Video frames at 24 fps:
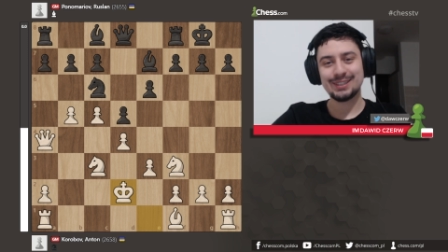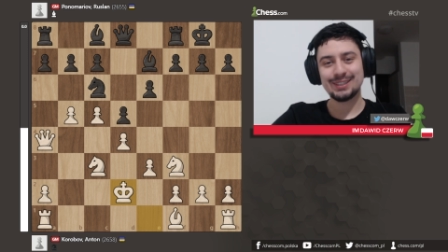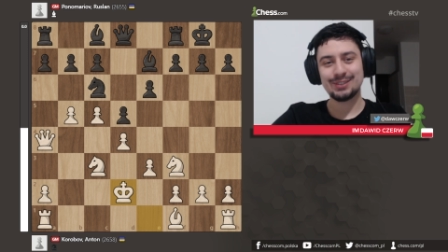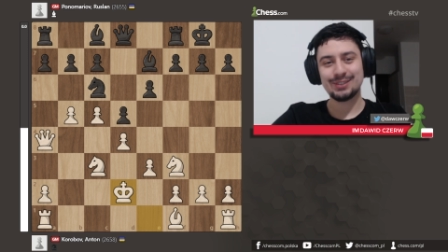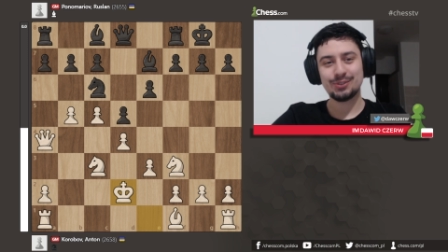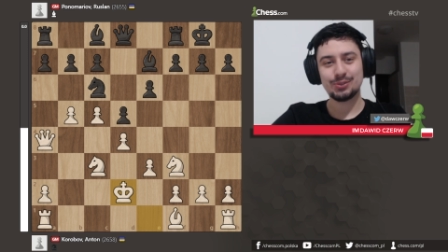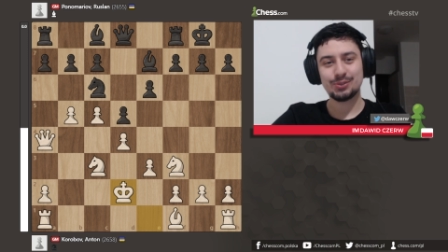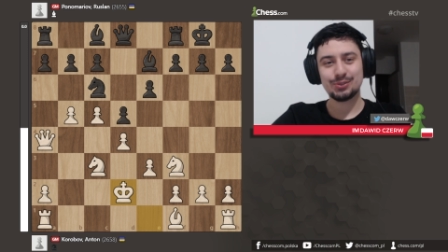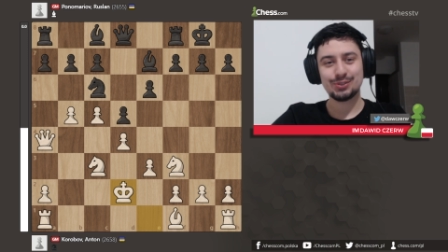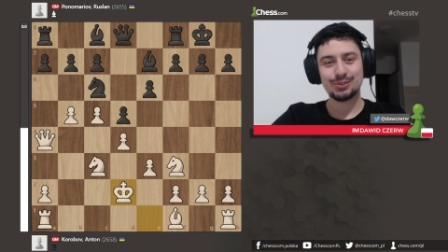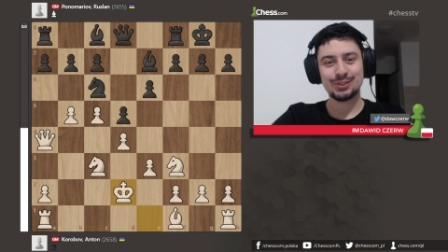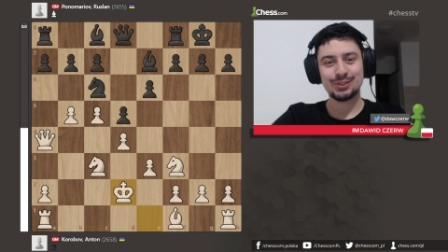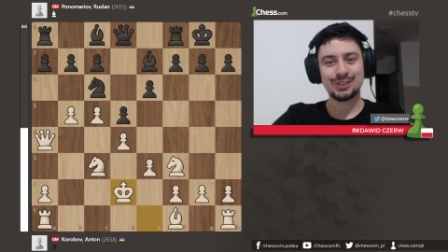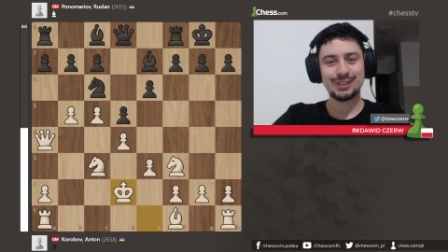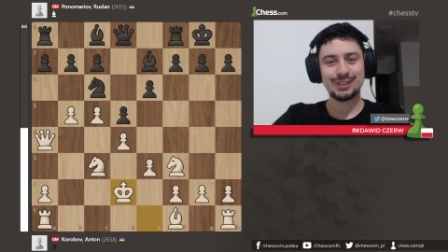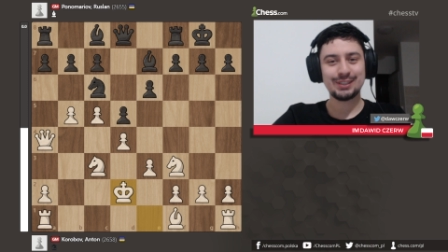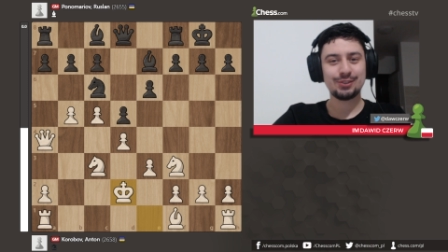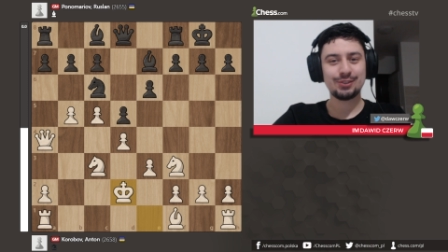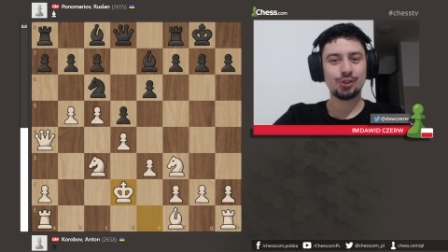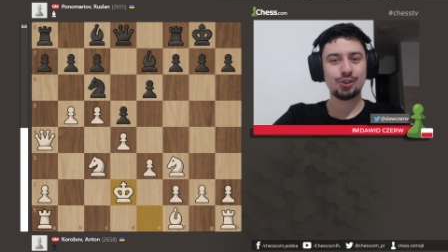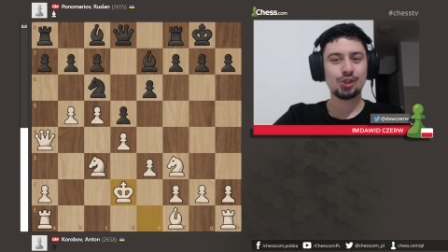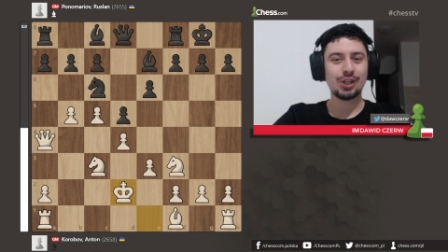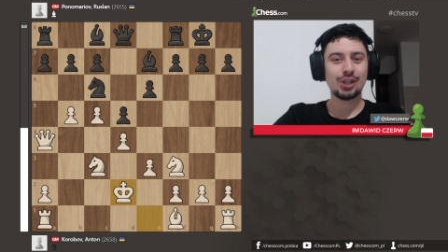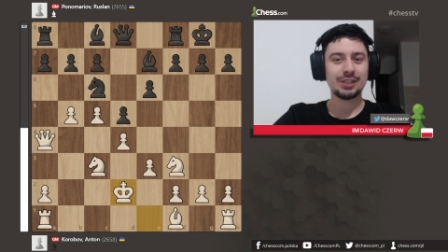no,
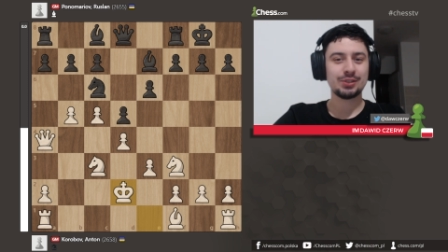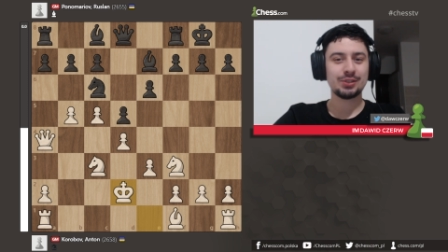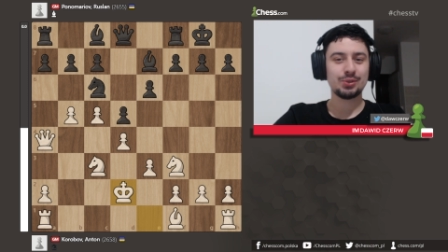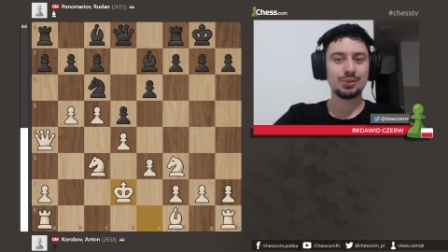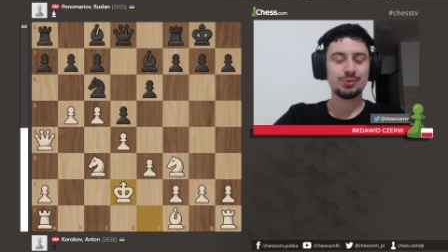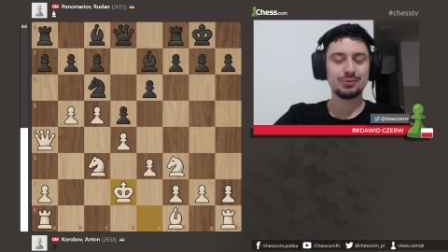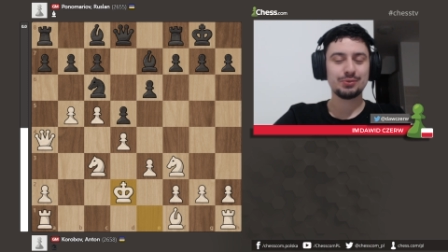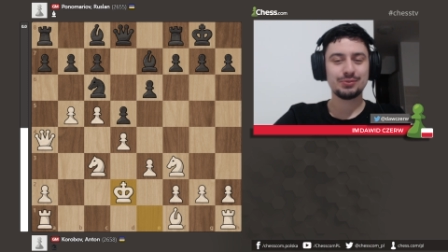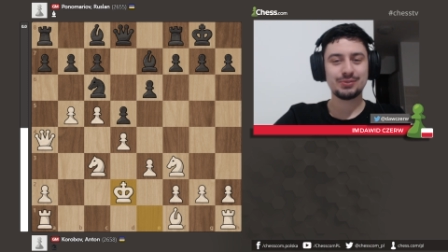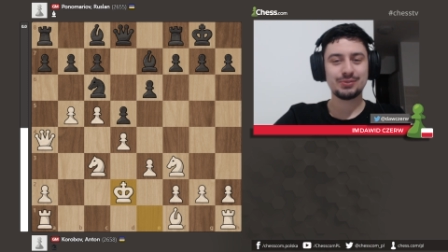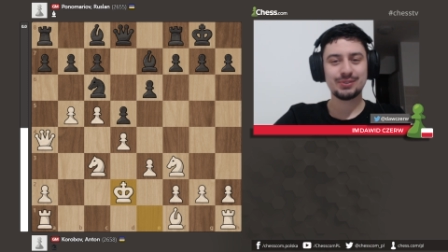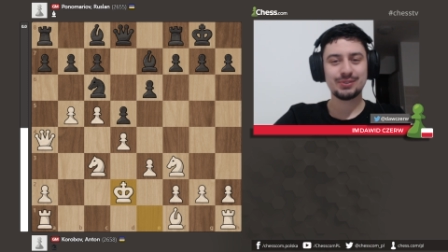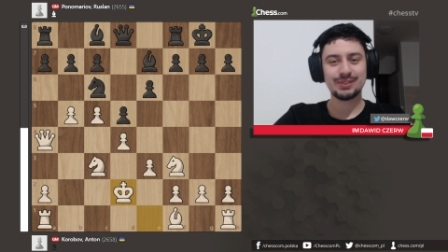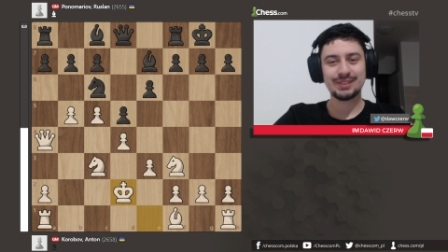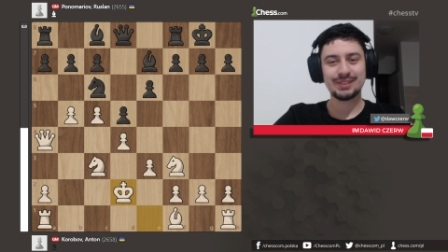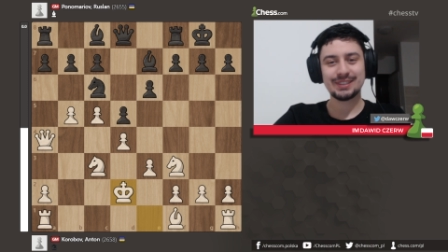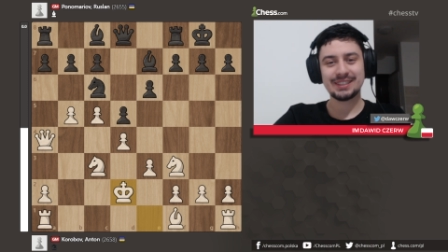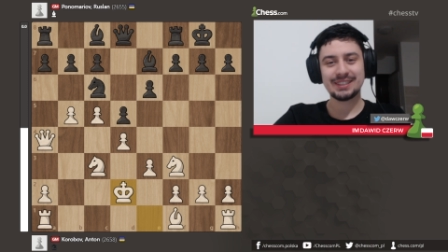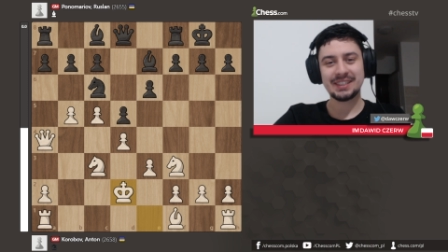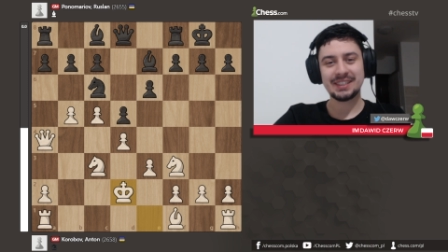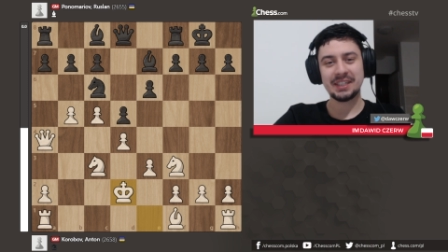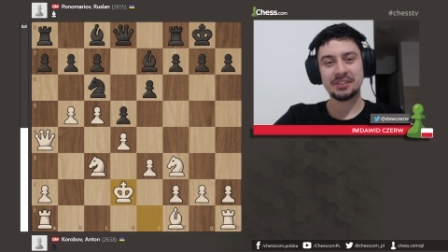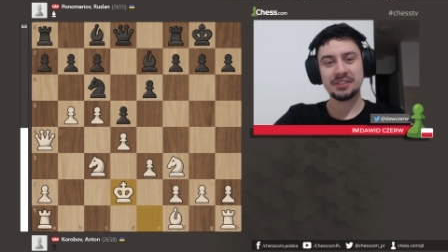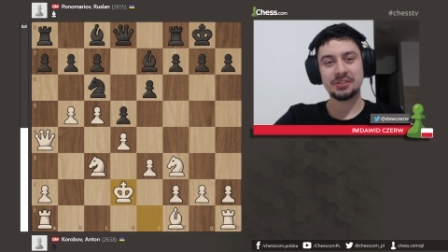z czasów,
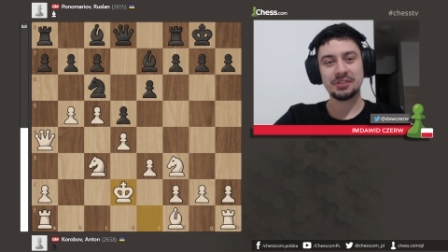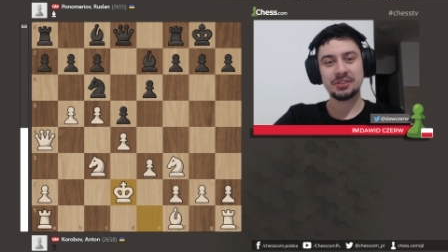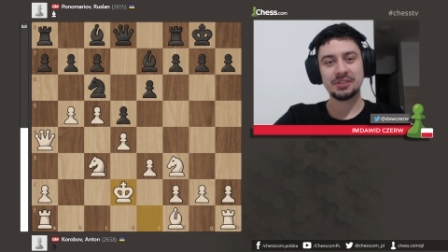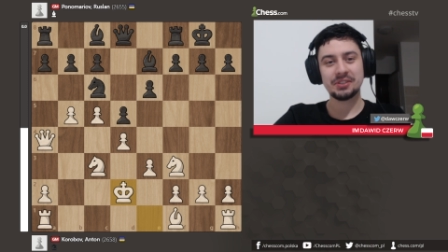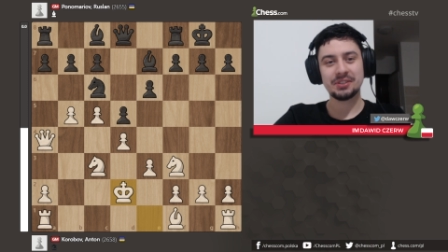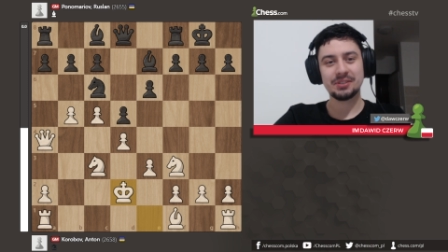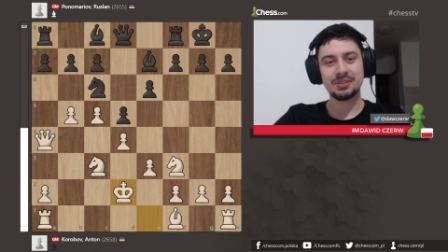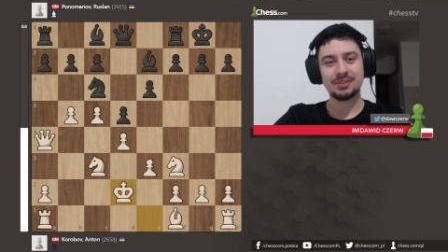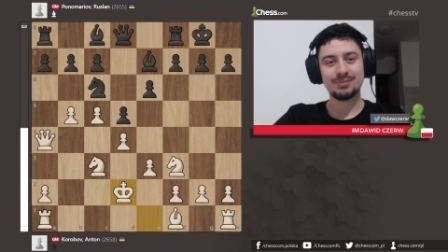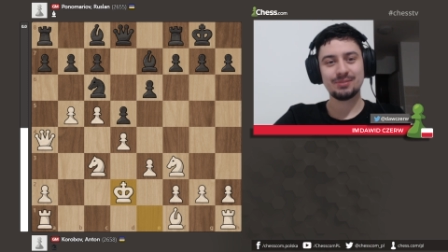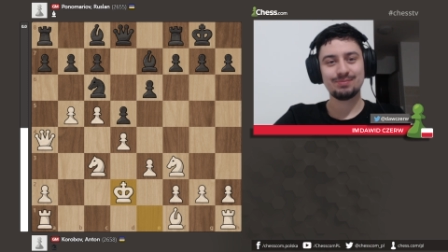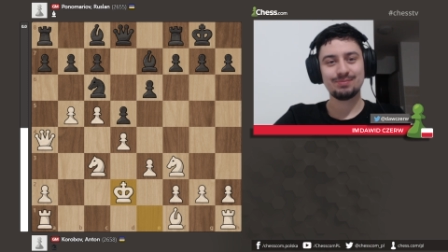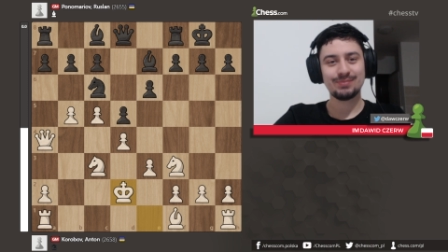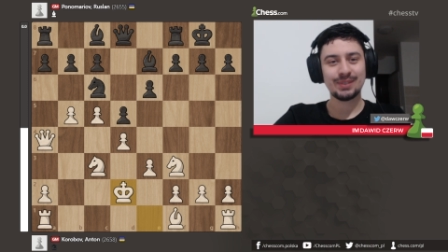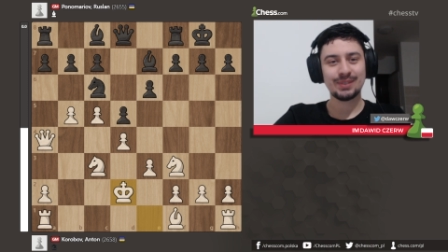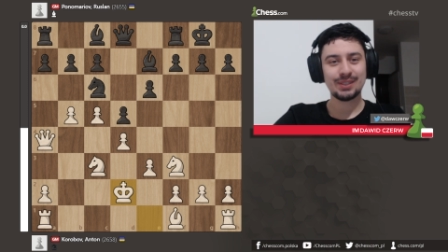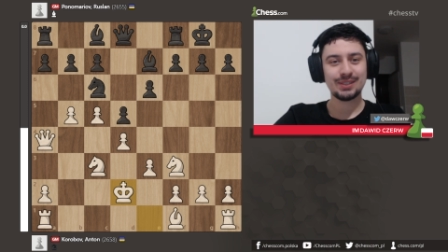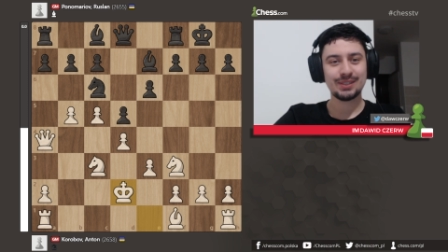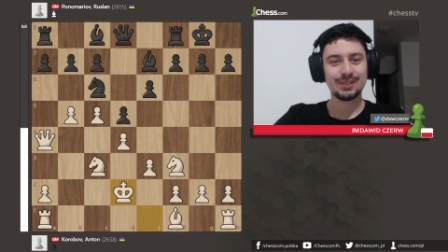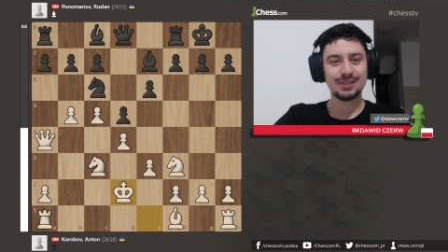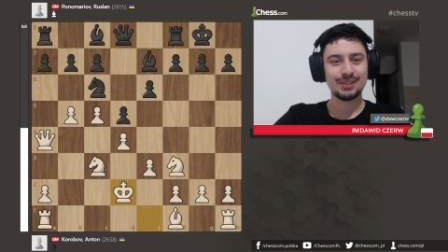e, kiedy e,